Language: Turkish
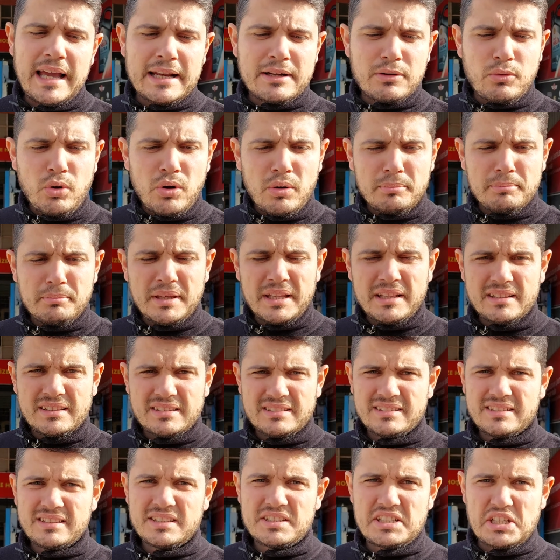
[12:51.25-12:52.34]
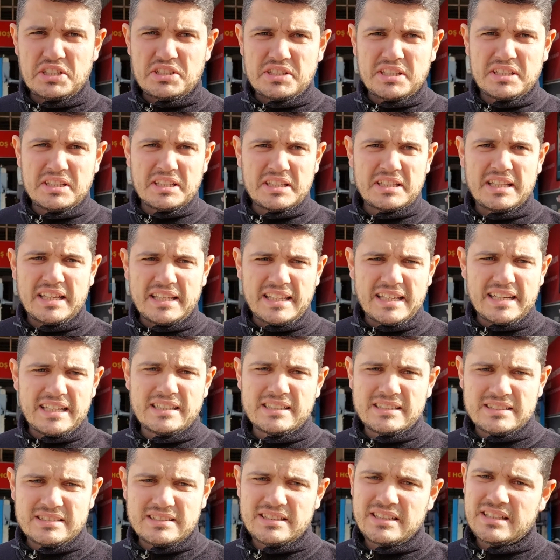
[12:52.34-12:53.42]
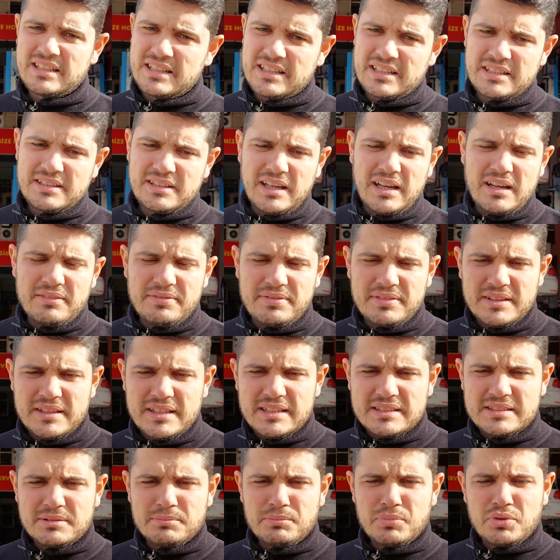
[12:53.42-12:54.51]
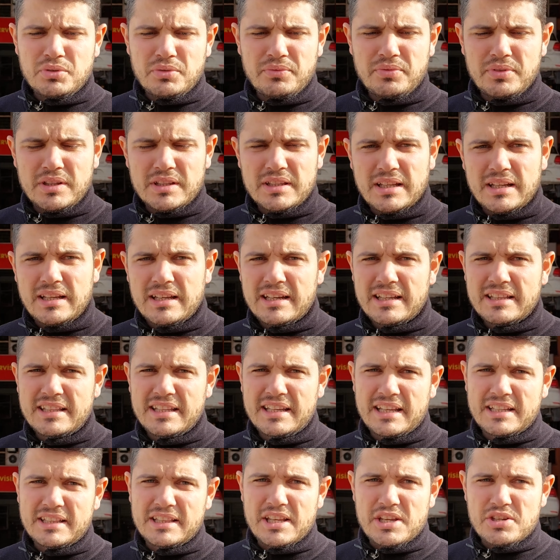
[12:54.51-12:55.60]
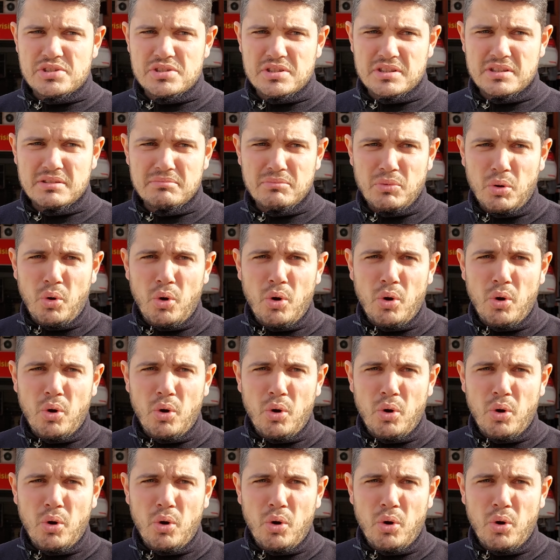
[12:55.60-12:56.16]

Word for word: Her 10 bin kesinlikle yağı yağ filtresi bütün filtreleri direkt değiştirdim.